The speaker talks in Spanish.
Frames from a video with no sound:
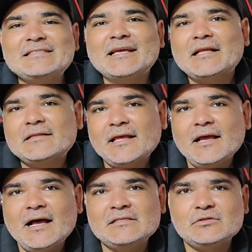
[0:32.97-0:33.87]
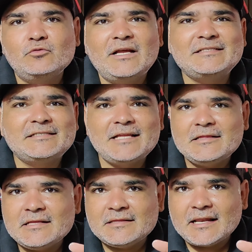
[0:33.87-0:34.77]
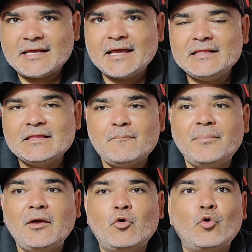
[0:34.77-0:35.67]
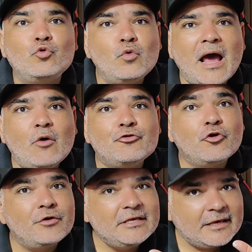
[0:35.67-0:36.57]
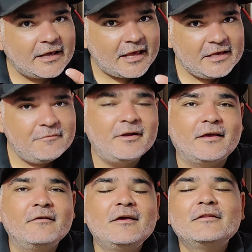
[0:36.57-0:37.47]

hace que tengas un asistente inteligente pero con un audio increíble.